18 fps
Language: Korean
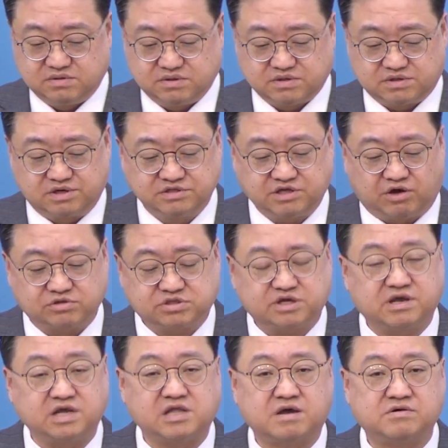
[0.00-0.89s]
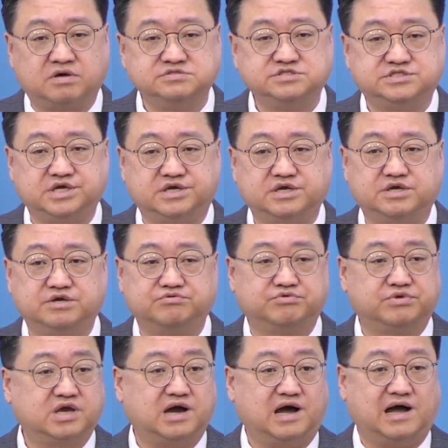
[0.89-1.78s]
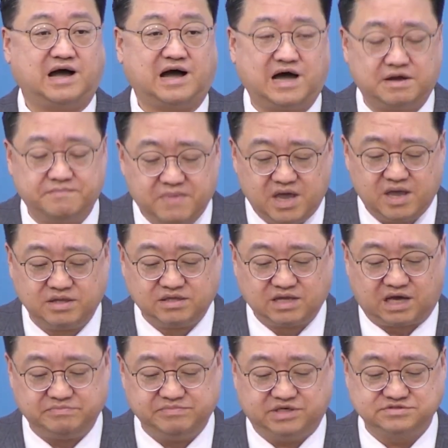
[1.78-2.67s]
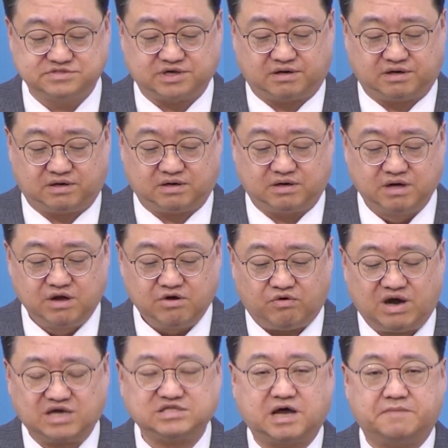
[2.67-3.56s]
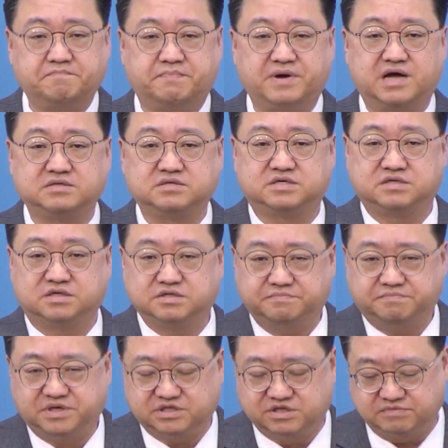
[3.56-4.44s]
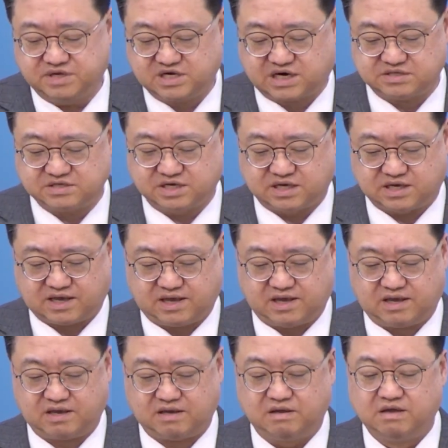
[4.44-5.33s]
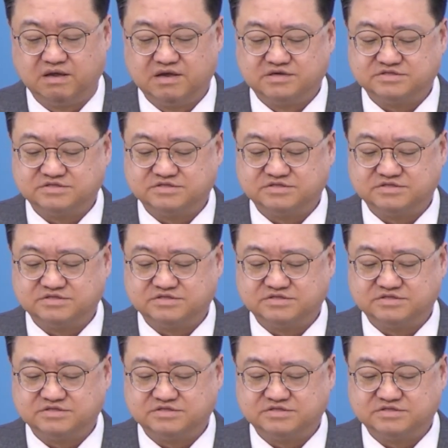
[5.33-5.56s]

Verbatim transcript: 그런데 어떻게 된 건지 우리가 아멘 하면서 화답한 그 믿음이라는 게